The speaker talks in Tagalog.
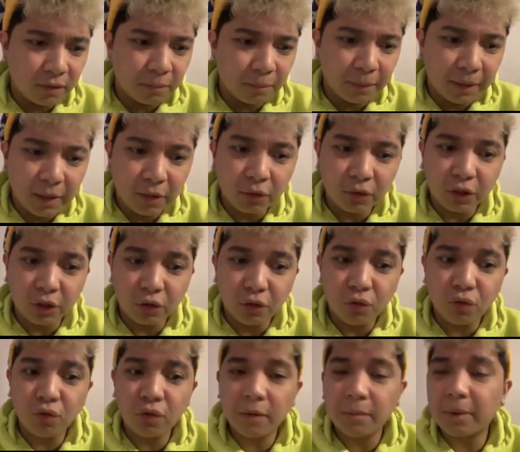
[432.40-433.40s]
Pero
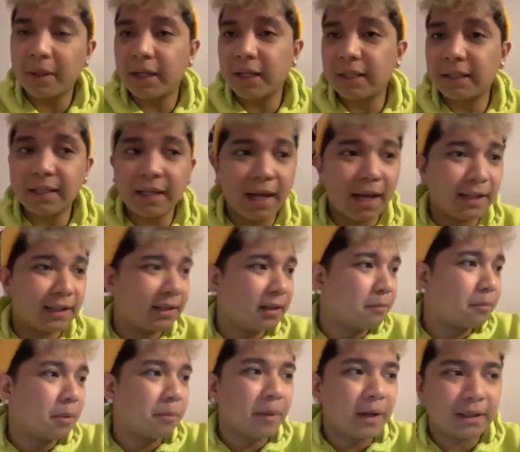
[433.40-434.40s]
tinulungan pa rin kita kahit
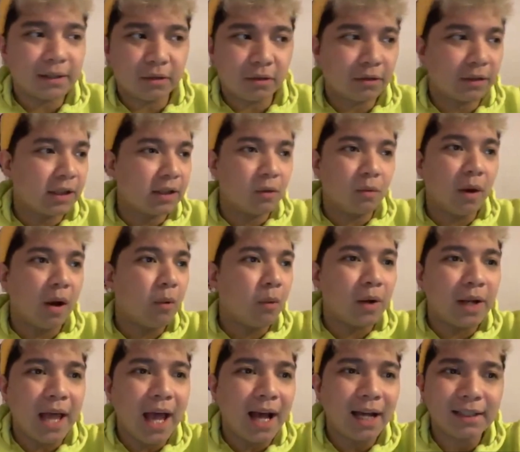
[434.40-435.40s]
nagpa-pass out ka,
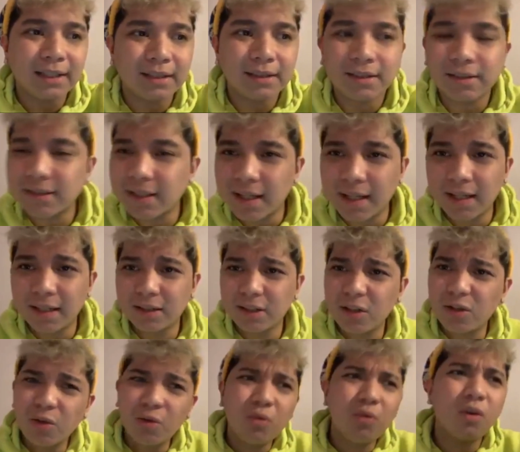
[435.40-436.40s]
nagwawala ka dyan sa sahig.
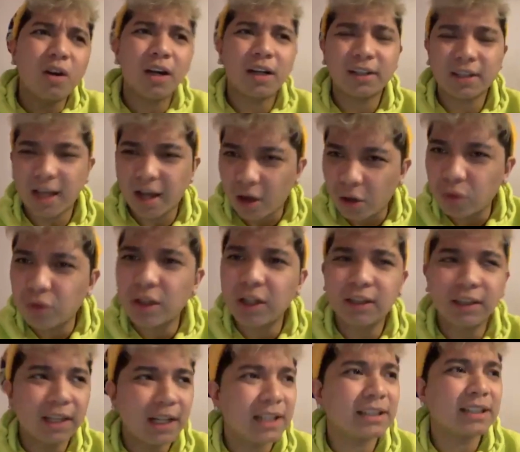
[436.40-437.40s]
Tinulungan kita ako,
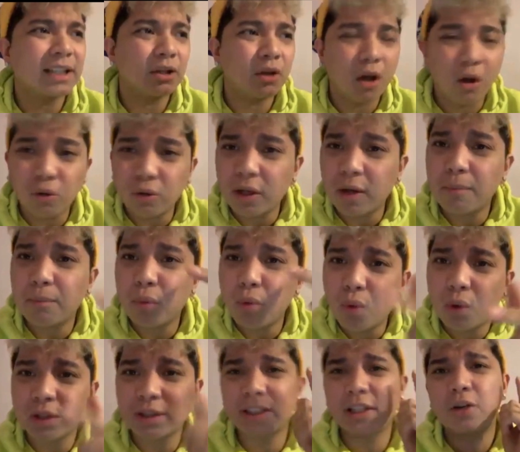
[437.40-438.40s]
nagdala sa'yo, ako
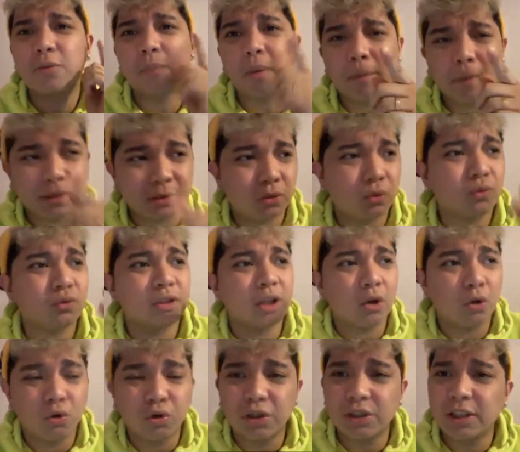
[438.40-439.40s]
nagbuhat sa'yo, papasok sa
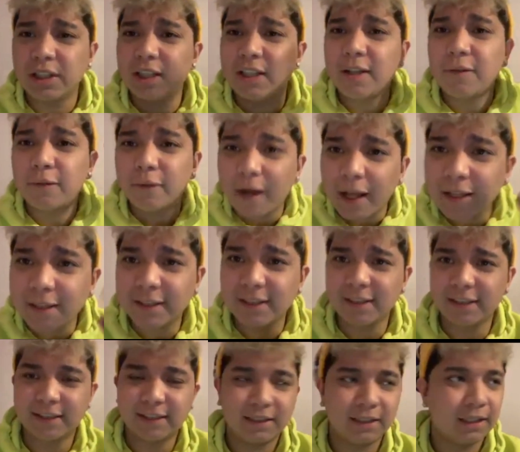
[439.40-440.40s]
kotse ni
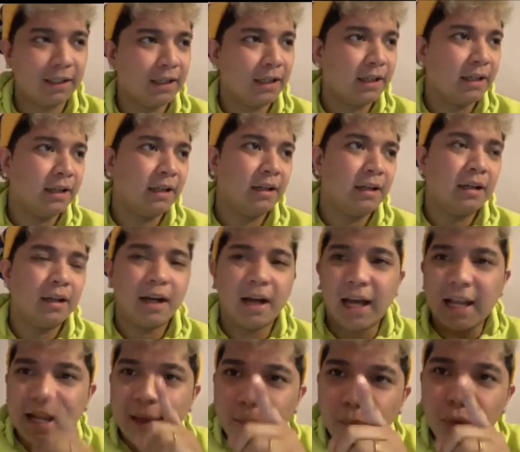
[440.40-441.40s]
Francis.
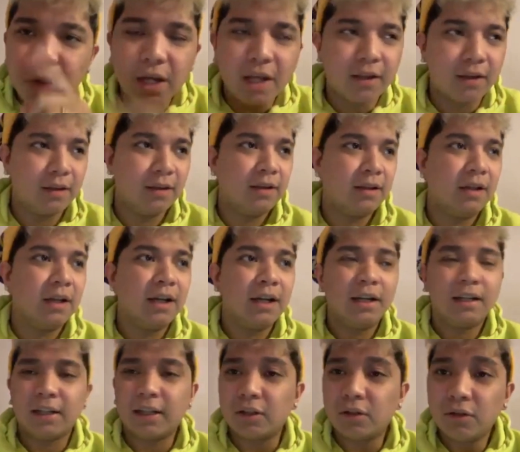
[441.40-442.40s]
Alam mo yan.
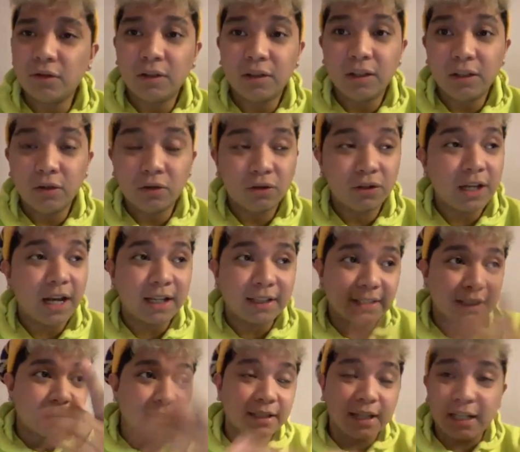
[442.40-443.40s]
Nandun din yung
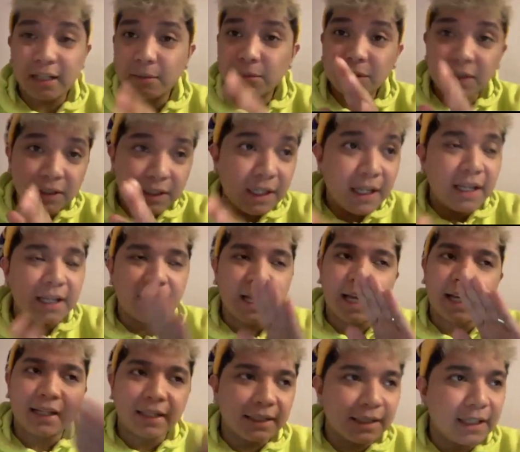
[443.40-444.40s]
jases. Alam din nila yan,
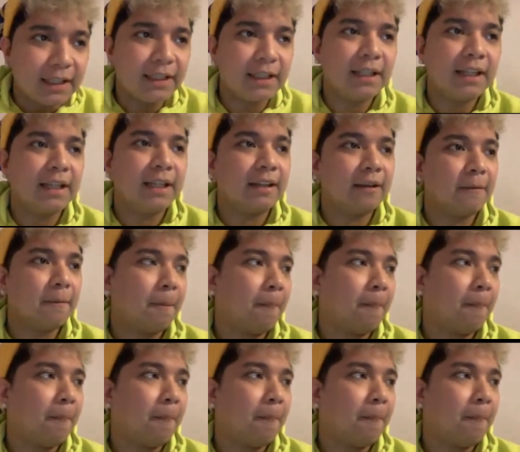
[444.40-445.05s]
nakita nila yan.